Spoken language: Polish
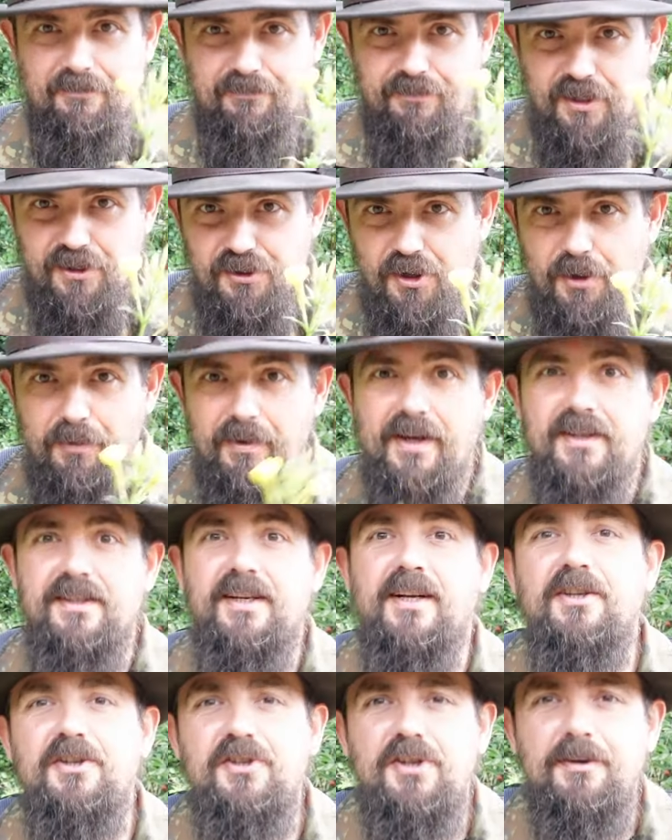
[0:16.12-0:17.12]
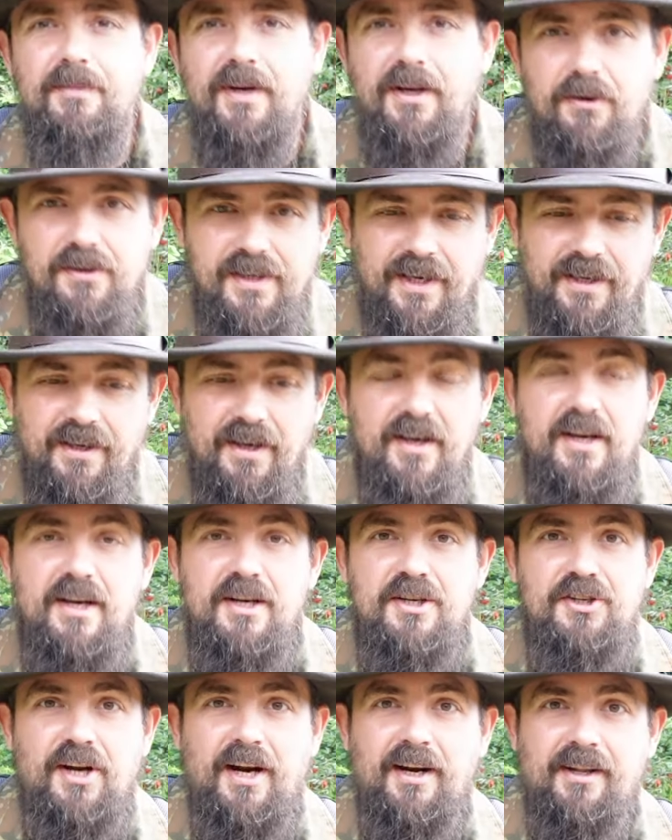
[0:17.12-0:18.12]
wiesiołek, zaliczymy rodzaj
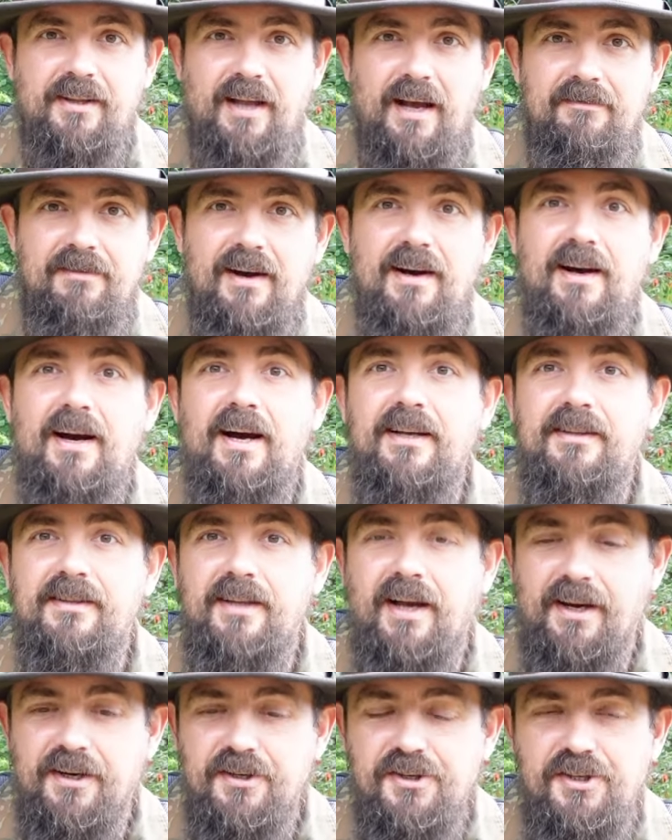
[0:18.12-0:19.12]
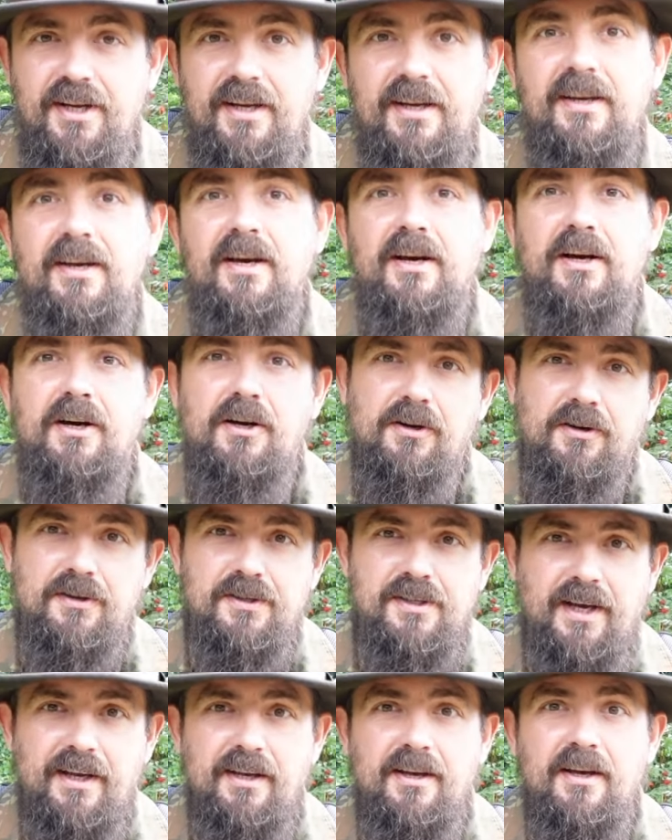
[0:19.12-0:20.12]
czartawa, a także
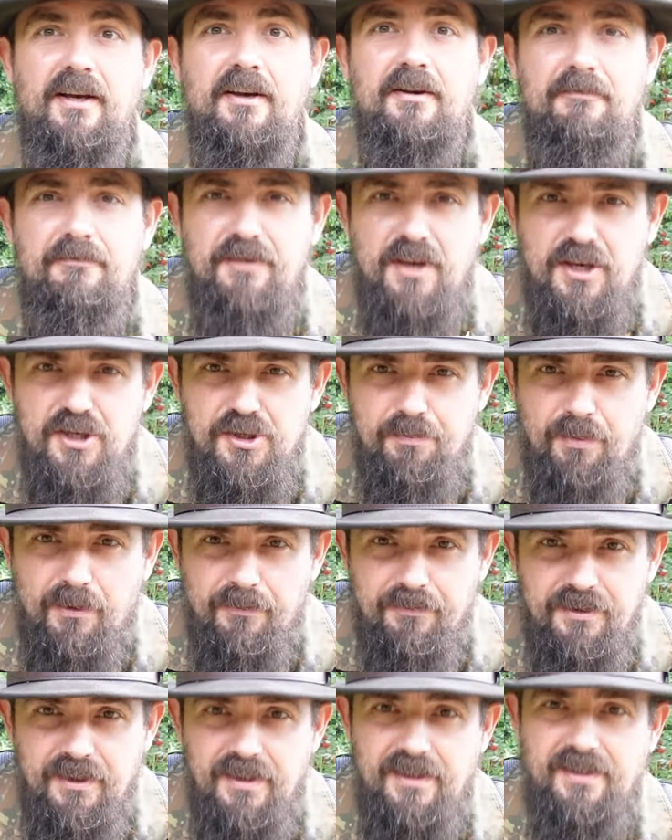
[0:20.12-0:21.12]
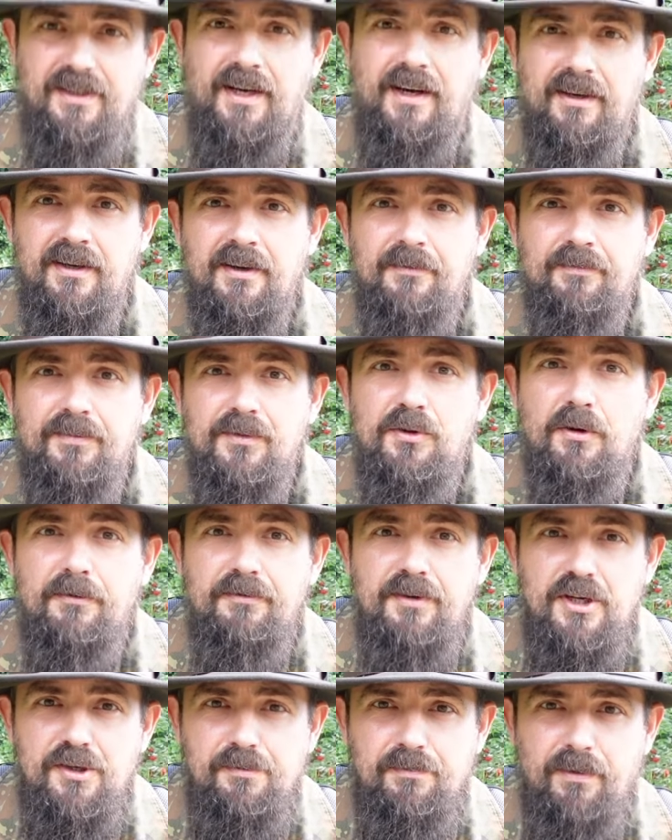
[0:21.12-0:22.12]
rodzaj wierzbownica do
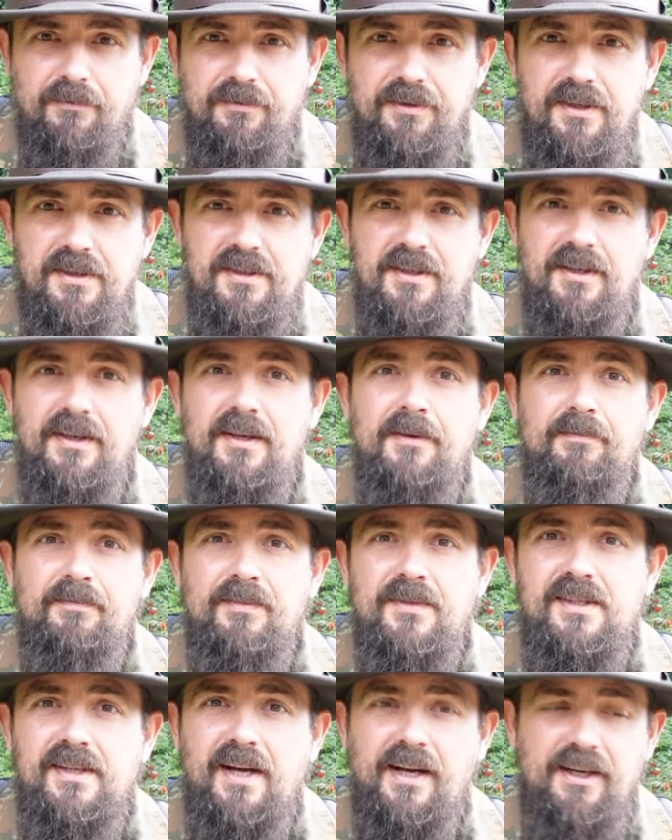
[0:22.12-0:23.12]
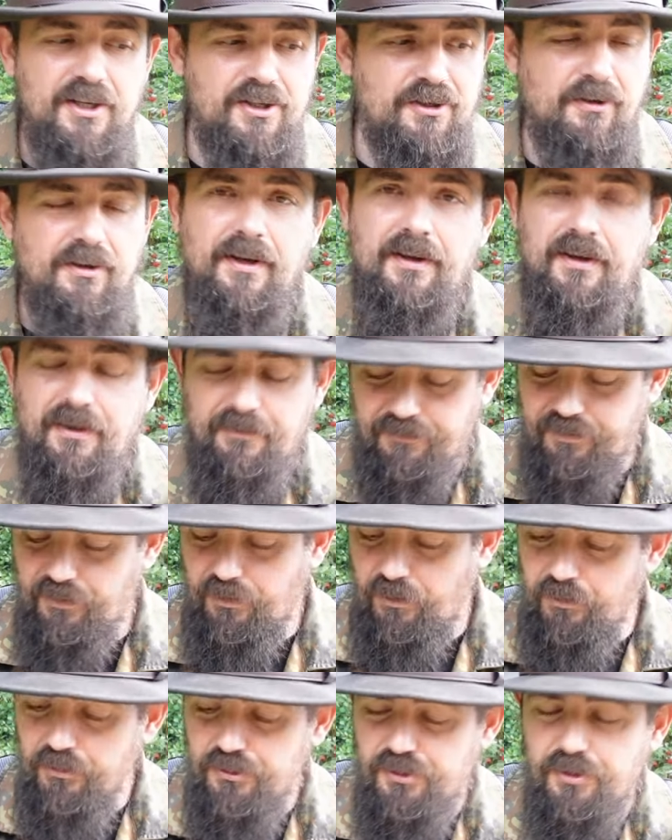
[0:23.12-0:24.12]
wierzbownicy zaliczony w
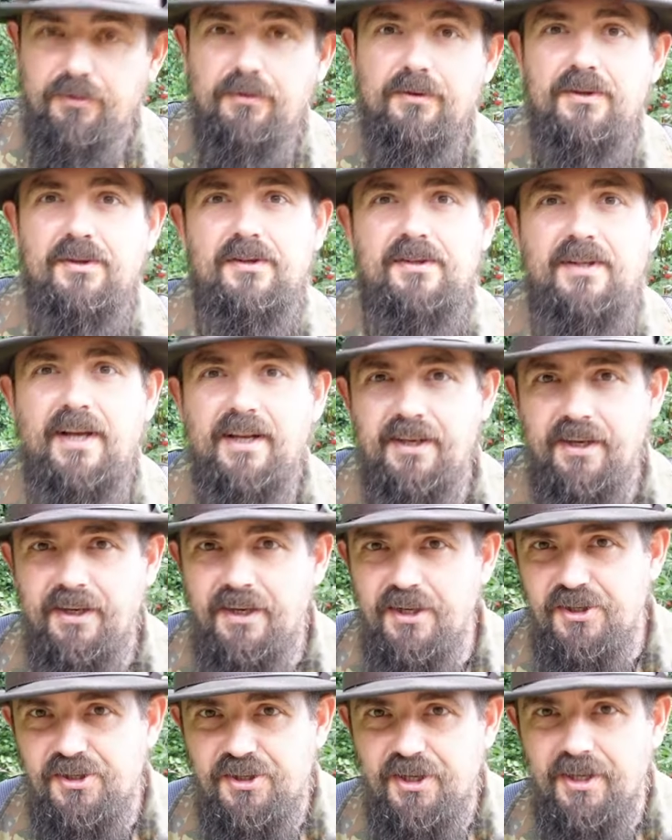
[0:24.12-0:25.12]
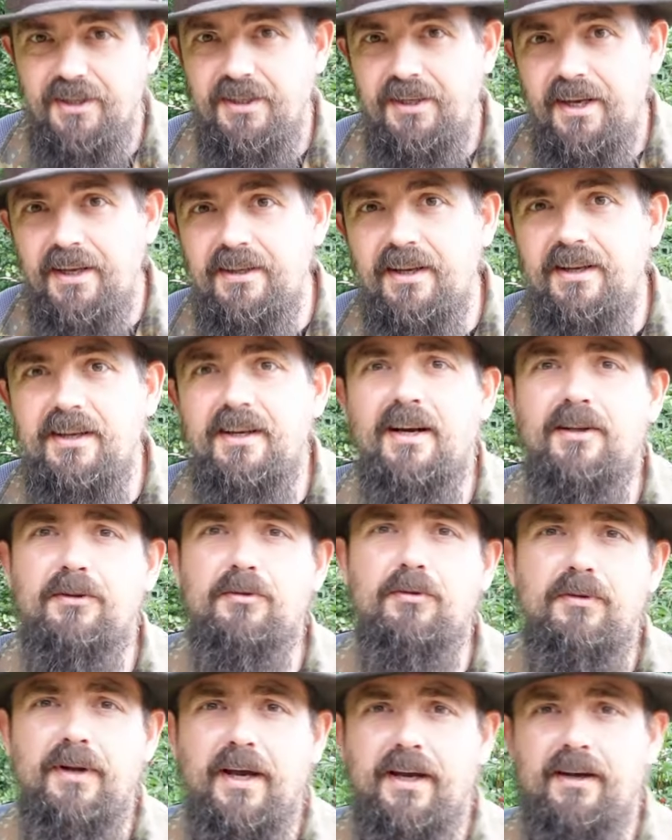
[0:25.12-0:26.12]
kluczu zostanie jeszcze jeden
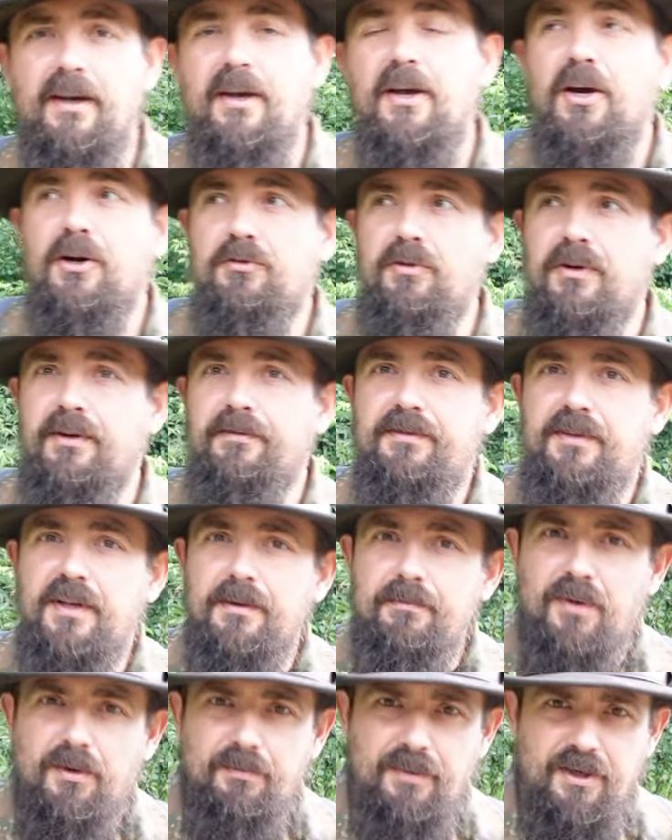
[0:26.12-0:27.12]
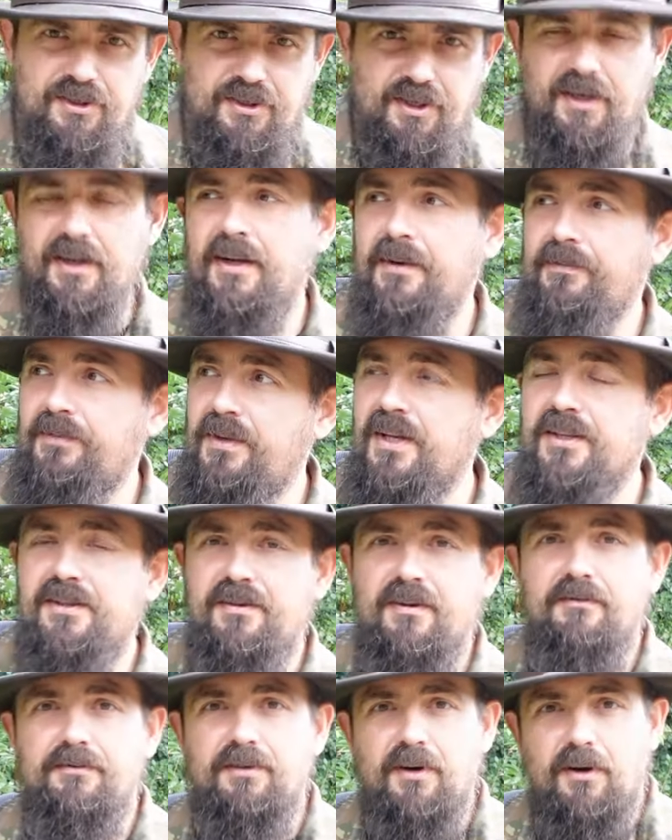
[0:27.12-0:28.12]
gatunek, który w tym momencie
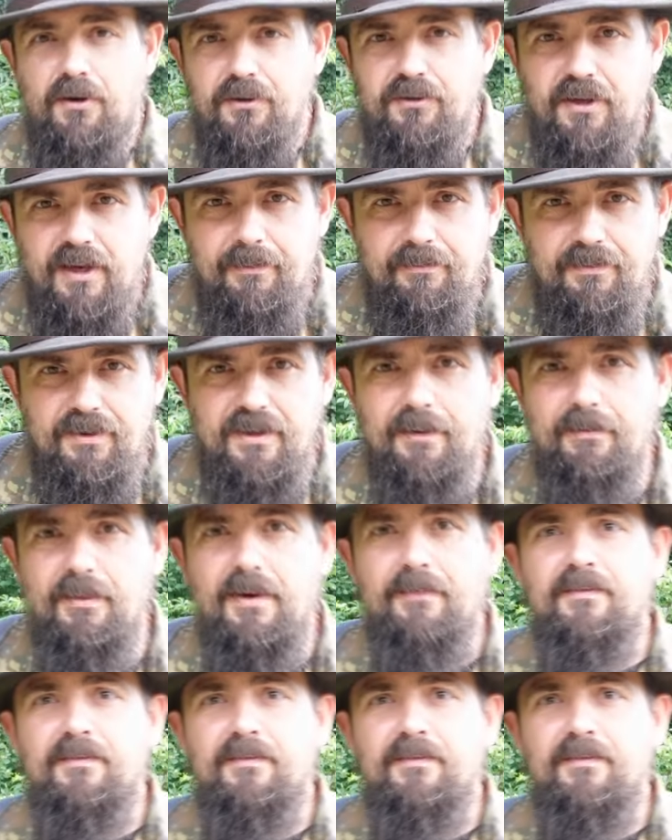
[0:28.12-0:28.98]
jest w odrębnym